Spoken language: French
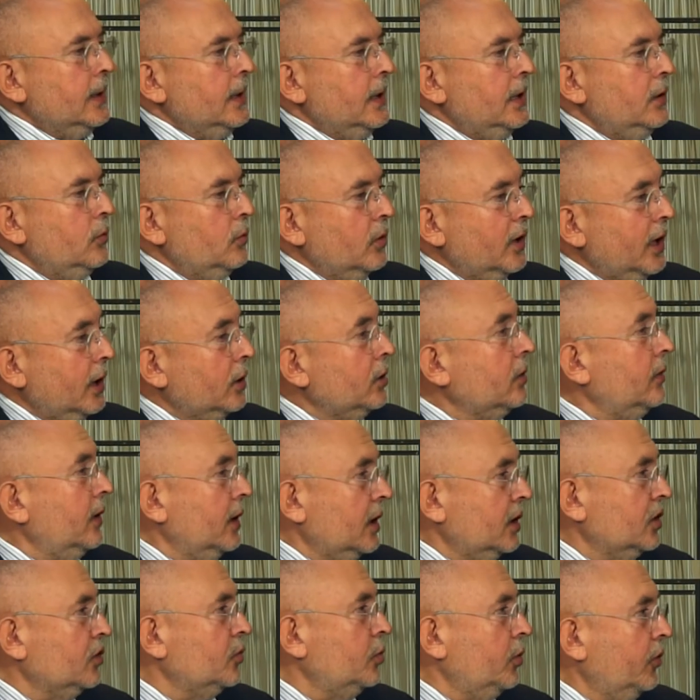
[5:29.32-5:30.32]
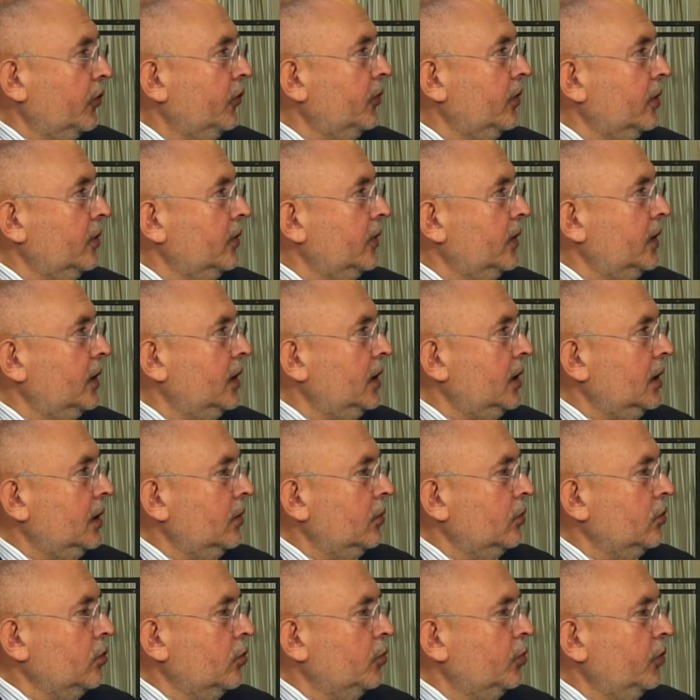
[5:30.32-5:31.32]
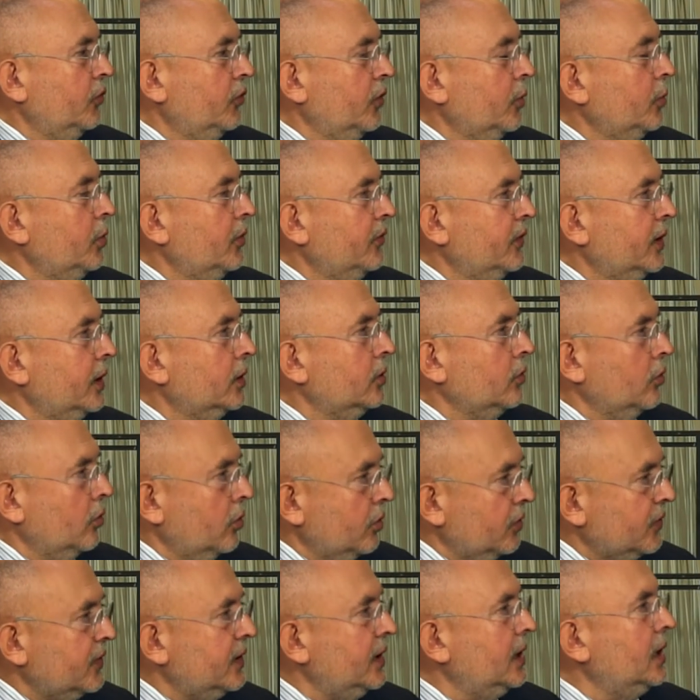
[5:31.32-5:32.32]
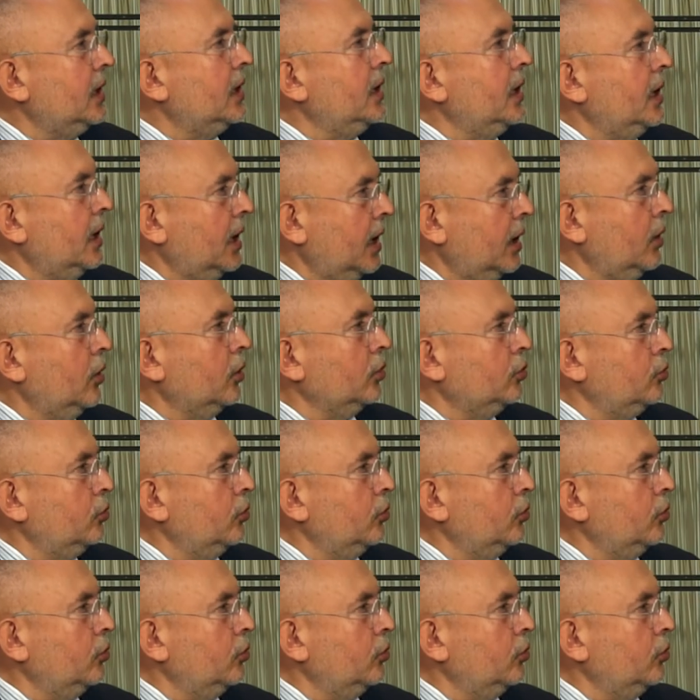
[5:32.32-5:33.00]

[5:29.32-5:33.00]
et dont 95% des composants peuvent être recyclés à leur